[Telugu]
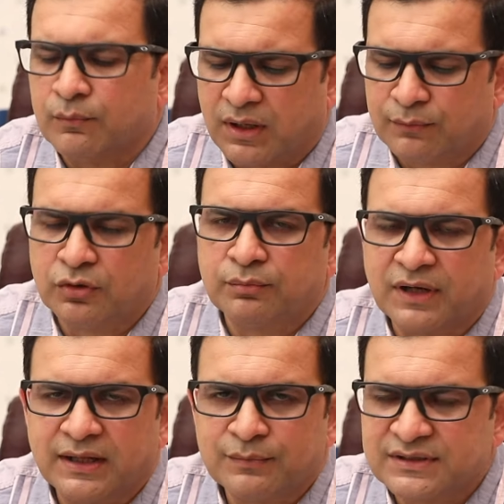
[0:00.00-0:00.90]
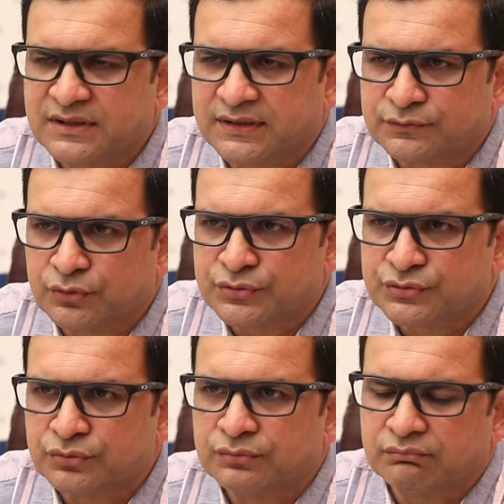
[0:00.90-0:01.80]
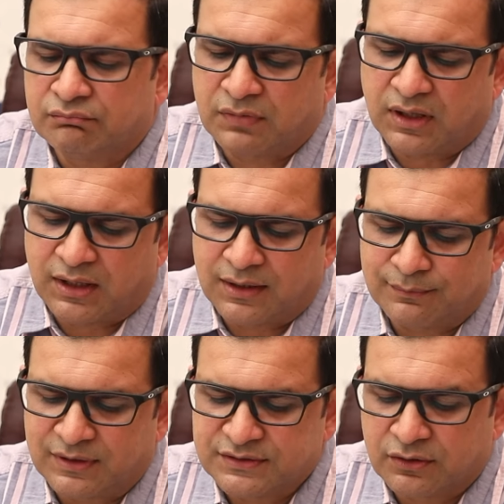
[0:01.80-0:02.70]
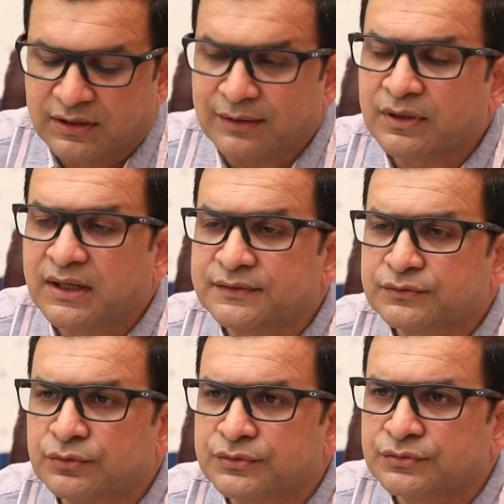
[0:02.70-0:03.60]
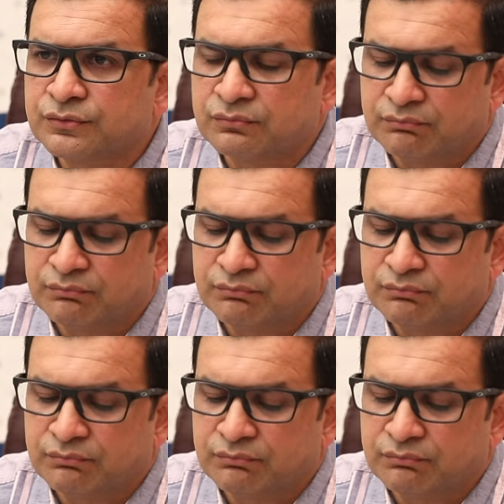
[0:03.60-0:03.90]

మామూలు ప్లెయిన్ మజ్జిగ వేసుకోవచ్చు మజ్జిగలో నిమ్మకాయ వేసుకోవచ్చు